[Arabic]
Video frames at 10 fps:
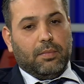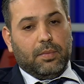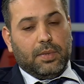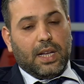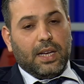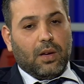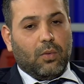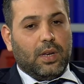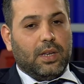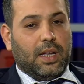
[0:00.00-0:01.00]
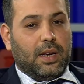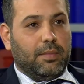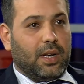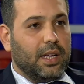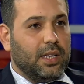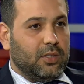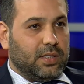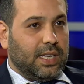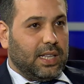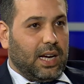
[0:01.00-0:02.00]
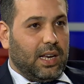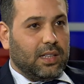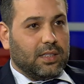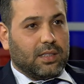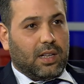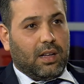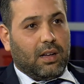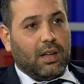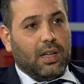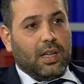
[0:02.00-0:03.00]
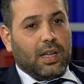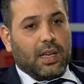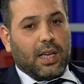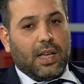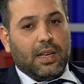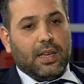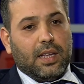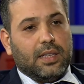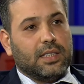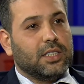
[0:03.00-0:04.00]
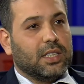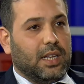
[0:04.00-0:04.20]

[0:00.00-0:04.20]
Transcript: بالبداية أولا أنا برأيي أن ازدياد حالات الطلاق كان نتيجة